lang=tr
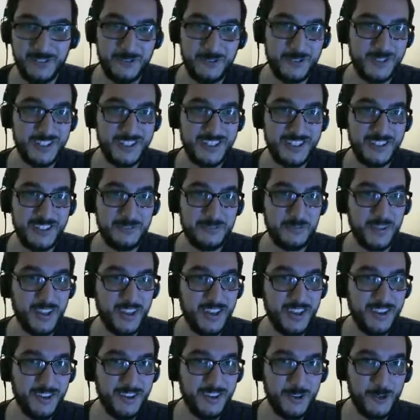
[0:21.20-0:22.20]
affola diyeyim
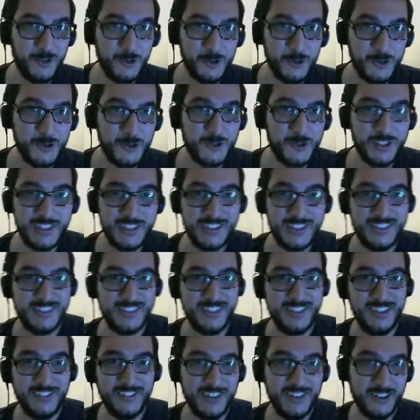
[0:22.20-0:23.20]
Oğuz
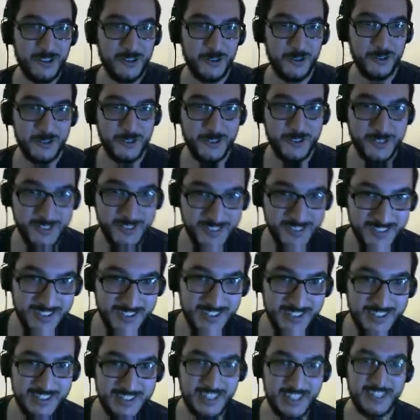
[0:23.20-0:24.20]
nasılsın ne var ne yok
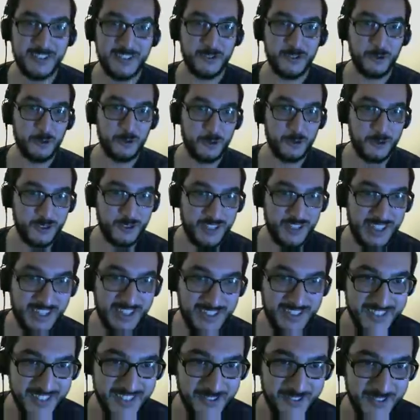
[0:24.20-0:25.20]
sen de konuştuk
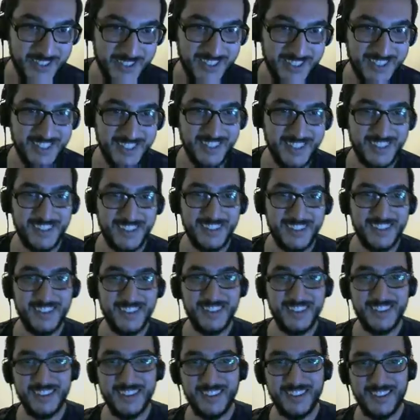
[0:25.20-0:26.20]
gerçi ama
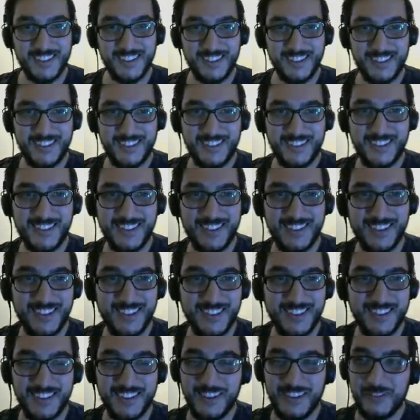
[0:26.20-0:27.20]
İyiyim Berk sen
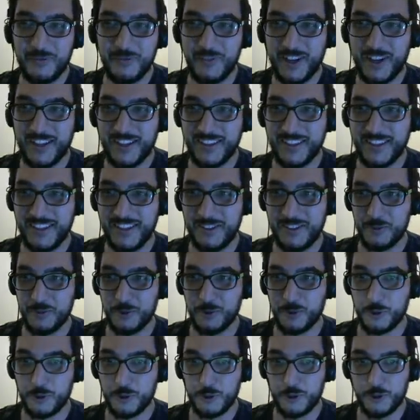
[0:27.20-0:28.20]
nasılsın? Ben de
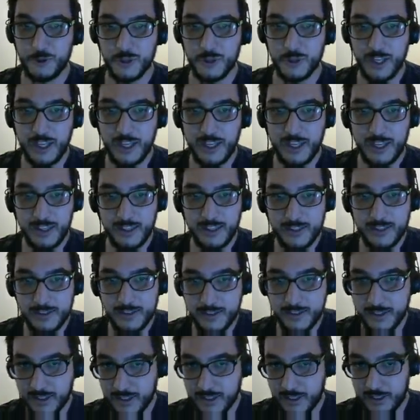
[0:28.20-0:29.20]
çok şükür.
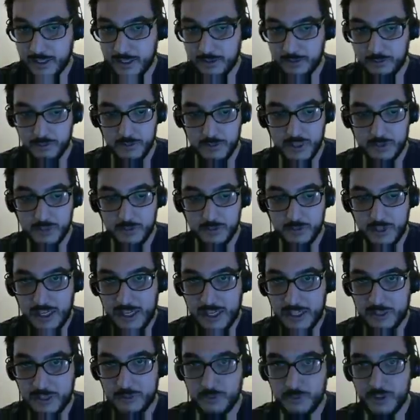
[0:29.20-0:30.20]
Ee, bizim
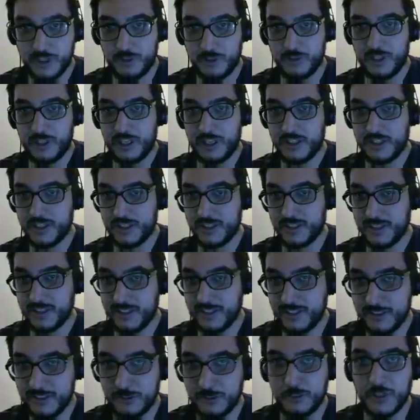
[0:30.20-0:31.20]
karşımızda birazcık
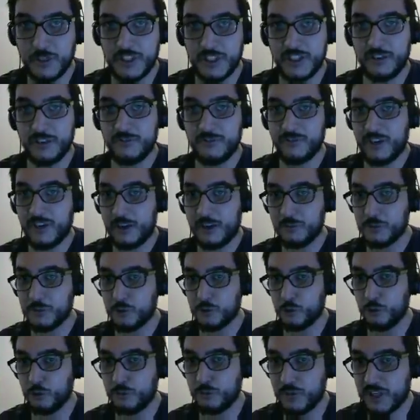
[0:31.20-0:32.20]
sıkıntı bir matchup
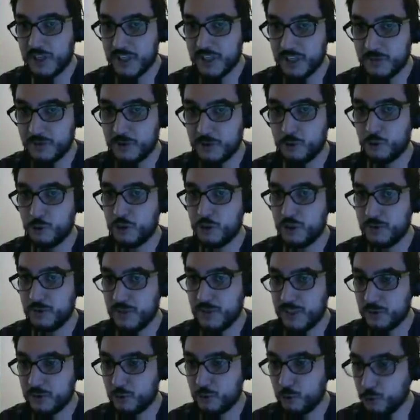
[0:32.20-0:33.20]
varmış. Oyun başlamadan önce
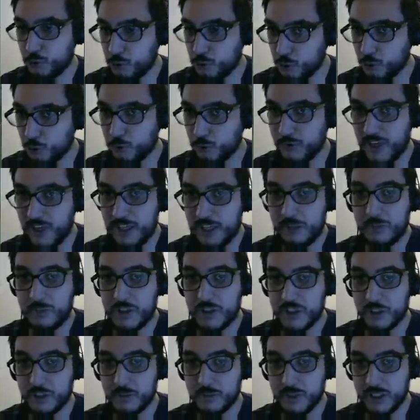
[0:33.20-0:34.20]
biraz konuştuk. Wayne
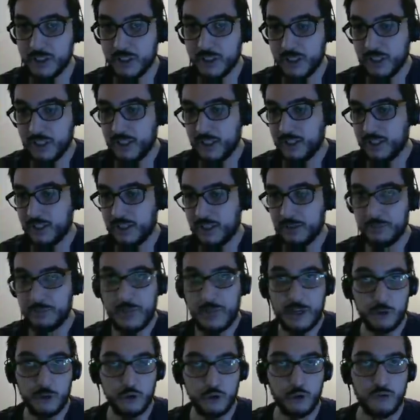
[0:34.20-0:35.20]
matchup'ı. Ee,
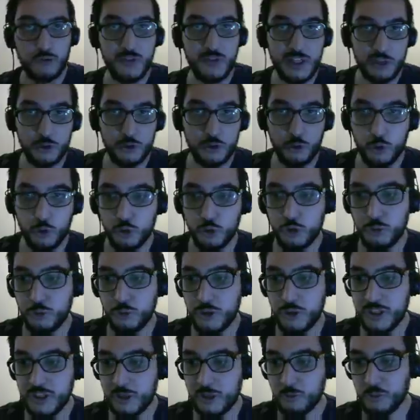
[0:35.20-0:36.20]
ben çok fazla
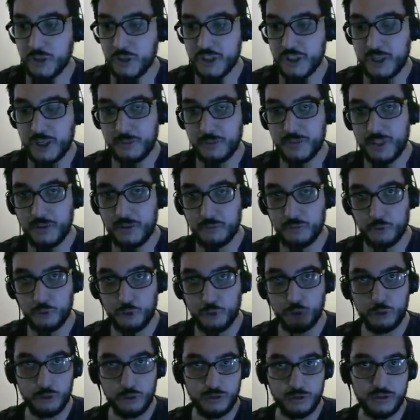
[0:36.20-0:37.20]
konuşmayacağım matchup'ta.
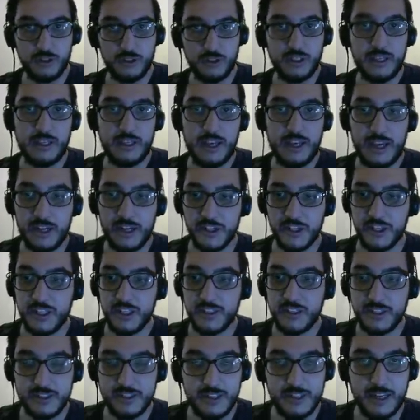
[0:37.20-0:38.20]
Bütün e, her
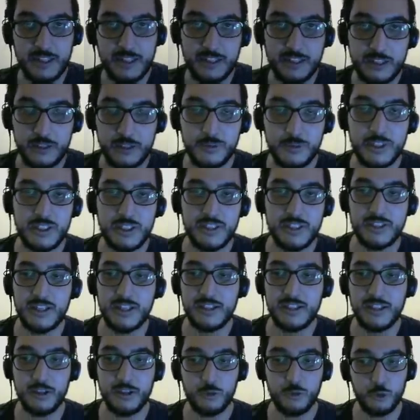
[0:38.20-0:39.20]
şeyi detaylarıyla birlikte
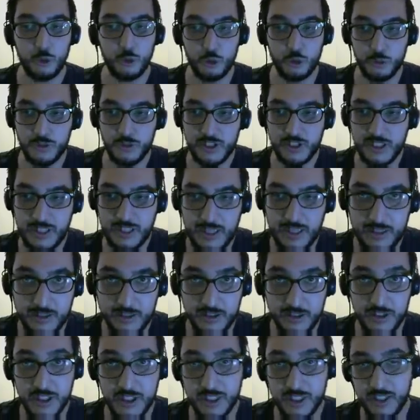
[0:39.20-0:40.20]
zaten Oğuz bizlere
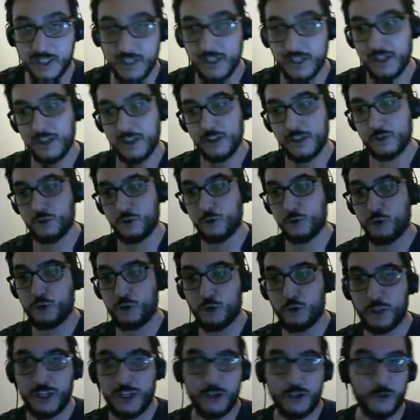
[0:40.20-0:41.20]
anlatacak.
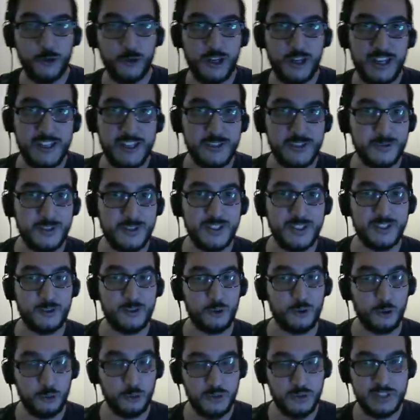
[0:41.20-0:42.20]
Sonuç olarak öğrenci
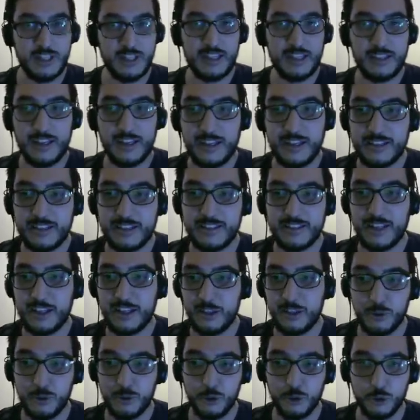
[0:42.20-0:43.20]
biziz. O bizden daha
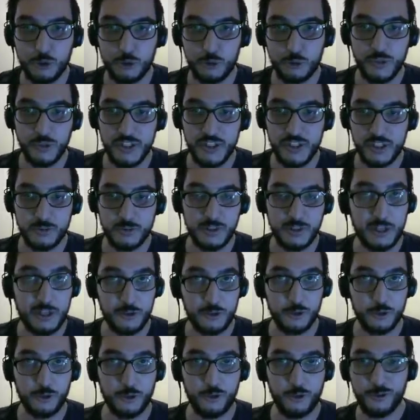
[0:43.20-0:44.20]
detaylı biliyordur matchup'ı. Daha
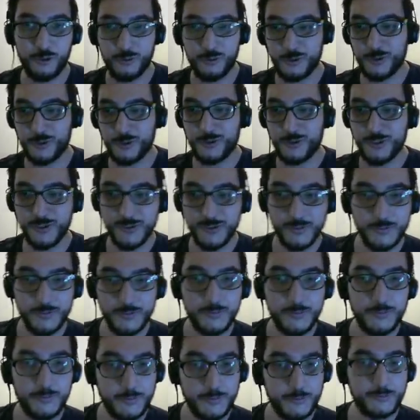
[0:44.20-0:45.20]
çok Şöyle görmüştür. söyleyeyim.
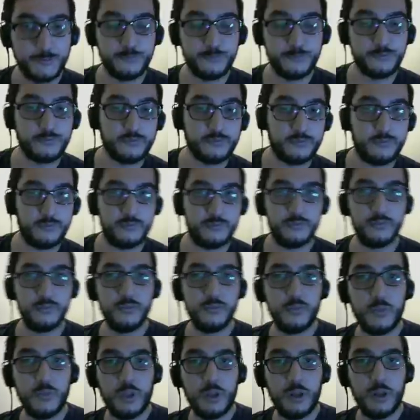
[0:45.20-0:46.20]
Urgut'un
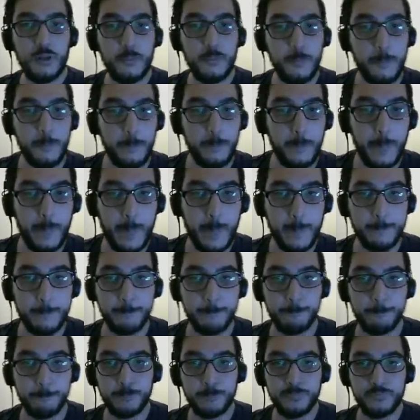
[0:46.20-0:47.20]
en zor matchup'ı
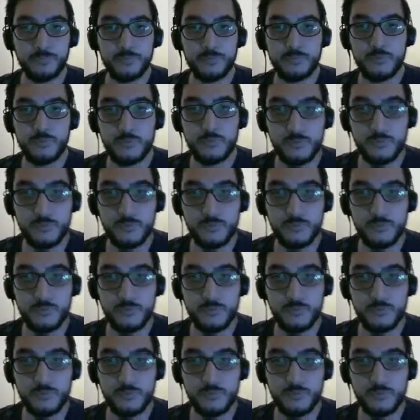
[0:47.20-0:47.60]
karşında şu an.